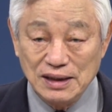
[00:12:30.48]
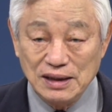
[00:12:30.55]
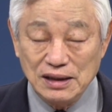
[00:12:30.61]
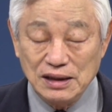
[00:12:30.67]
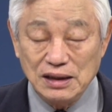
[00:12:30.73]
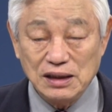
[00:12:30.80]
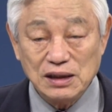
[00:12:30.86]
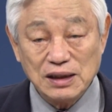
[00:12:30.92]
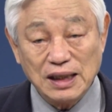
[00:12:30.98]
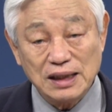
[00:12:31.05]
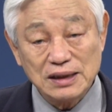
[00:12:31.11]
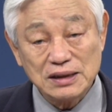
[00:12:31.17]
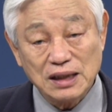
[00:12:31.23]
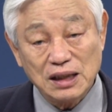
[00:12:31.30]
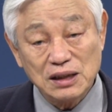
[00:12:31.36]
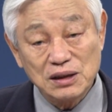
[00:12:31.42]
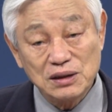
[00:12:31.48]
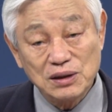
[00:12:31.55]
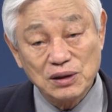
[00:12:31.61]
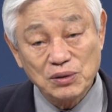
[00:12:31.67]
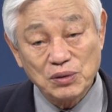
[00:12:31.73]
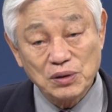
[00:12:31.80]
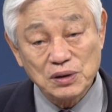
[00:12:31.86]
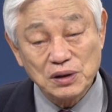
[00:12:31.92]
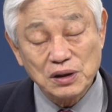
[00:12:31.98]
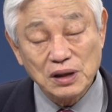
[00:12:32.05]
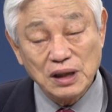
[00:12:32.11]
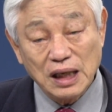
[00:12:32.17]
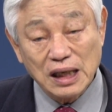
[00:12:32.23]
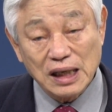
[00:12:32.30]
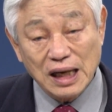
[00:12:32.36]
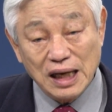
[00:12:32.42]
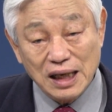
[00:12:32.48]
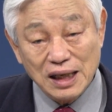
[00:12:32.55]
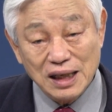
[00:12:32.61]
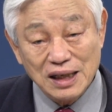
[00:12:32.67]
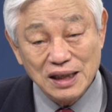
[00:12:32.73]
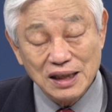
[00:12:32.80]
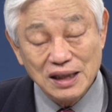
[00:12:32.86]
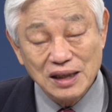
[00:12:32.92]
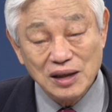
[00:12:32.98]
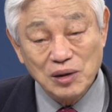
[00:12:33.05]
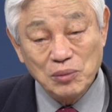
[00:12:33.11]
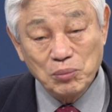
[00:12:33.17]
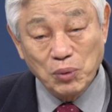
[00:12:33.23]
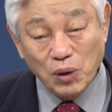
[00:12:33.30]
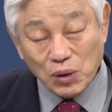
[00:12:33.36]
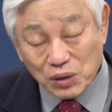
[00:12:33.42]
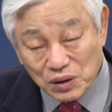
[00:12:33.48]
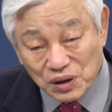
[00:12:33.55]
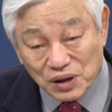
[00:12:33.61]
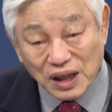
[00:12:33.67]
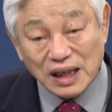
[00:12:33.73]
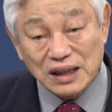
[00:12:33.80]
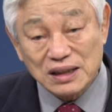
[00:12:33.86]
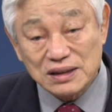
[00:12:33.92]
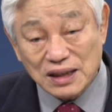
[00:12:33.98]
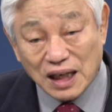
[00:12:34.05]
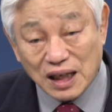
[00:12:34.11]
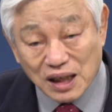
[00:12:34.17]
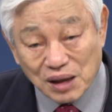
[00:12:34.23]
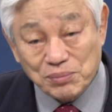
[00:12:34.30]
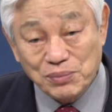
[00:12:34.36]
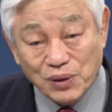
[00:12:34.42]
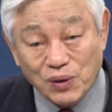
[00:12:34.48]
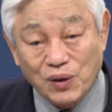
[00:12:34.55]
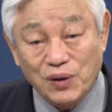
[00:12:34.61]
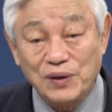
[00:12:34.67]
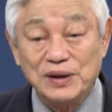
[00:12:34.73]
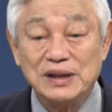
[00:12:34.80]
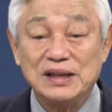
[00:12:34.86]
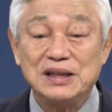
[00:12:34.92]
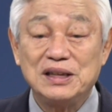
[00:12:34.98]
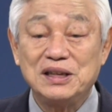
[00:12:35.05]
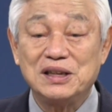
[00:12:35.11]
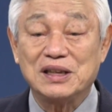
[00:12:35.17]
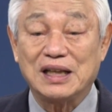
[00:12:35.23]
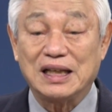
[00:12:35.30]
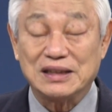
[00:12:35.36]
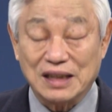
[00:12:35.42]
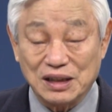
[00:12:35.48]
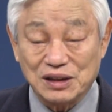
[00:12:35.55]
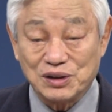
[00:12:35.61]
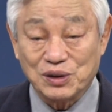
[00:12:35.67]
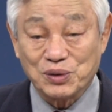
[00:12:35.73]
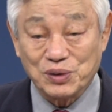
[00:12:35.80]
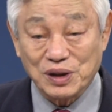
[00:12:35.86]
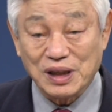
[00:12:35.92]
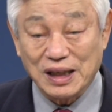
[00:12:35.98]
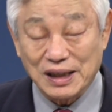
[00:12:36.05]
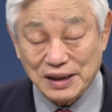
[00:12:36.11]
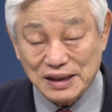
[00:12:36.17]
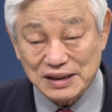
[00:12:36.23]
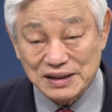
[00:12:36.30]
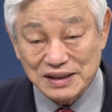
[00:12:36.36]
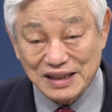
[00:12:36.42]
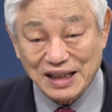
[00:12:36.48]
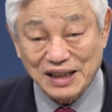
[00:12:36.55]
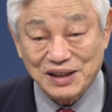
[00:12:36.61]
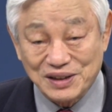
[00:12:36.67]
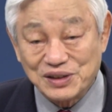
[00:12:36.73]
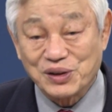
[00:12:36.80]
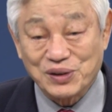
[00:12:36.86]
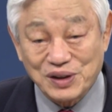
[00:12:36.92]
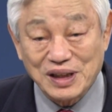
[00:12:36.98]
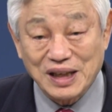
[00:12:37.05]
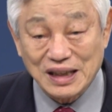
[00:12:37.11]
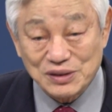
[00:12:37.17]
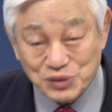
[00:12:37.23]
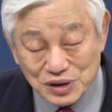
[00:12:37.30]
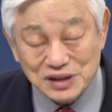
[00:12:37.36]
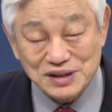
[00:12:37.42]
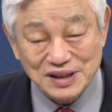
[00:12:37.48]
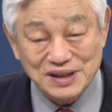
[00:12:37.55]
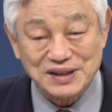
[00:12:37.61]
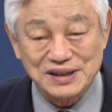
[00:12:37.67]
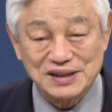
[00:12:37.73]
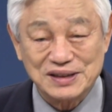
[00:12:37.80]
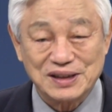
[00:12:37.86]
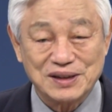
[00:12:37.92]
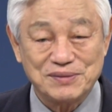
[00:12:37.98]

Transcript: 일어나 자리를 들고 걸어가라. 못 걸어가는 사람 보고 일어나 자리 들고 걸어가라 했는데 그들 걸어갈 수 있었던 것처럼.